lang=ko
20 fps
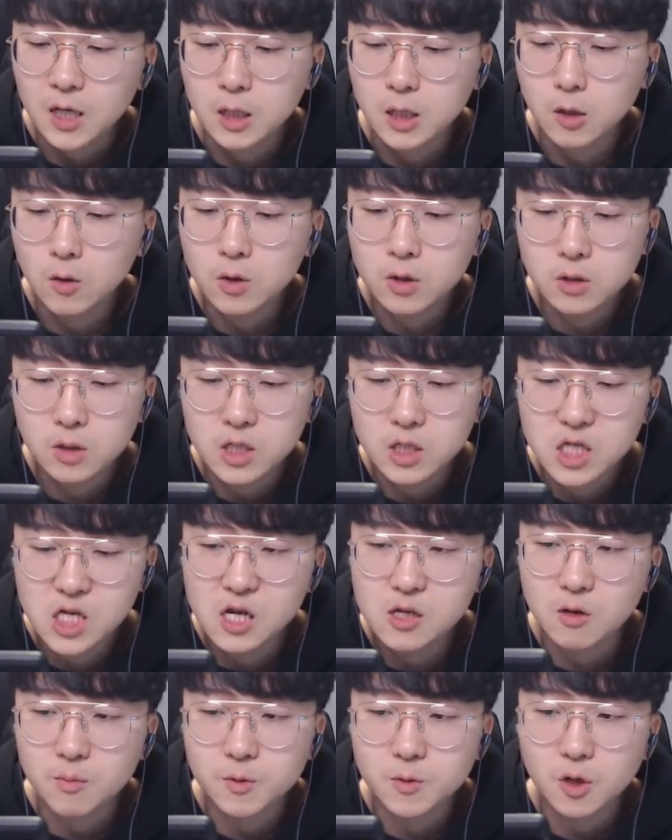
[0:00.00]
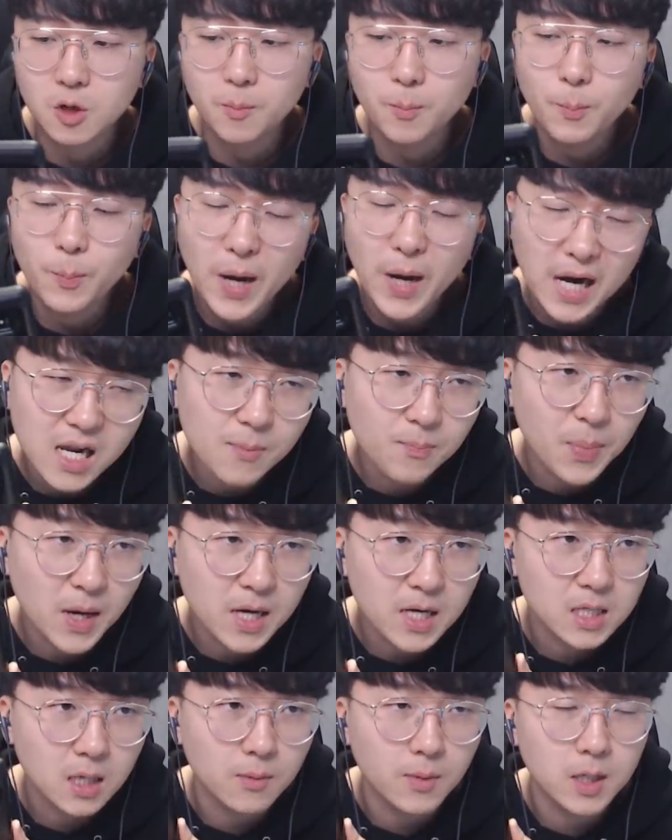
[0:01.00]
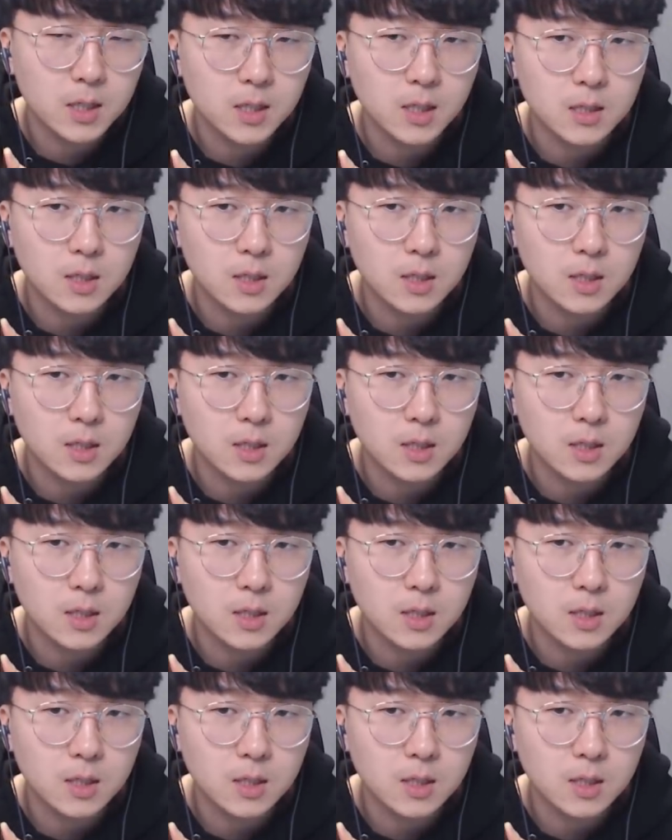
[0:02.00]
이러고 있을 시간이 없어요 빨리빨리 잡아야 되기